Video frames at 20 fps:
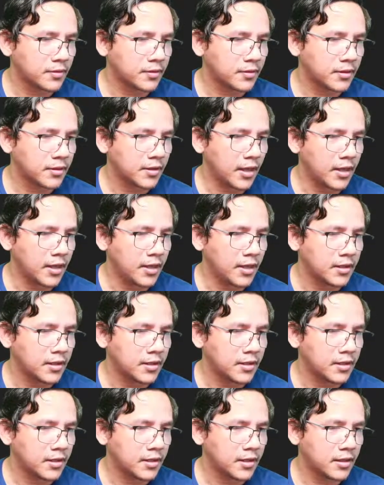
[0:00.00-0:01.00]
Okay?
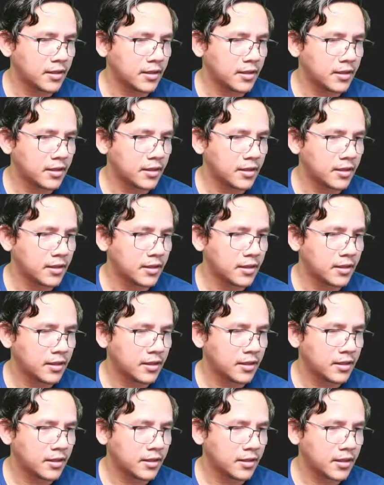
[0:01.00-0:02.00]

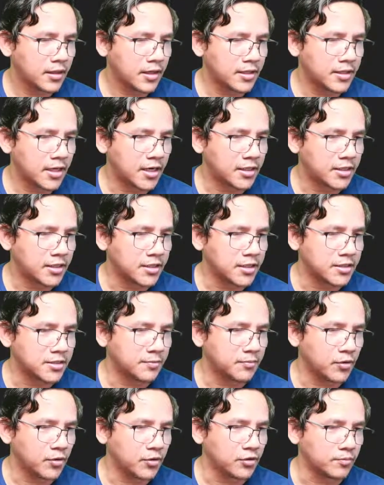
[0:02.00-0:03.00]
Kita natin dyan sa
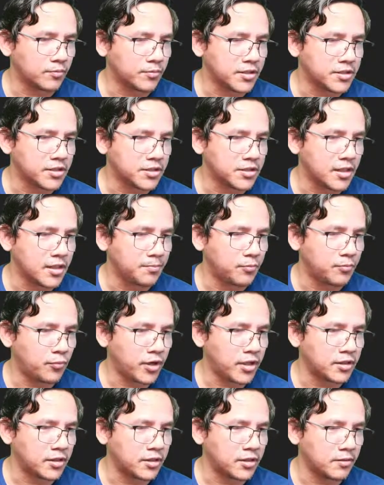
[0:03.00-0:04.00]
bottom. This is the
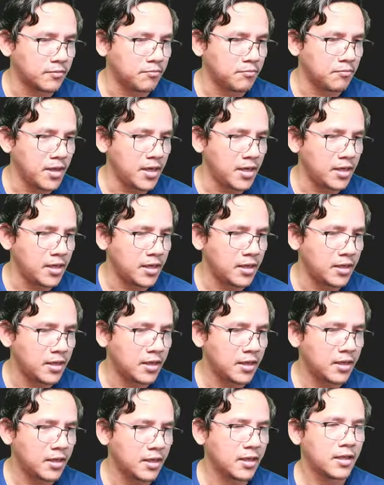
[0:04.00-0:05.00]
point B.
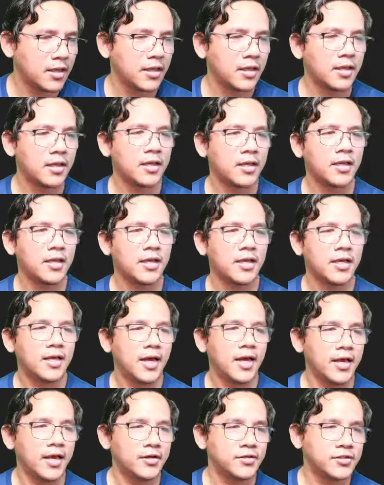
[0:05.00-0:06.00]

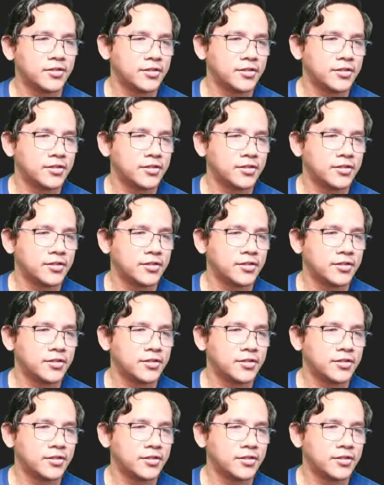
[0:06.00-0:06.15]
Ayos.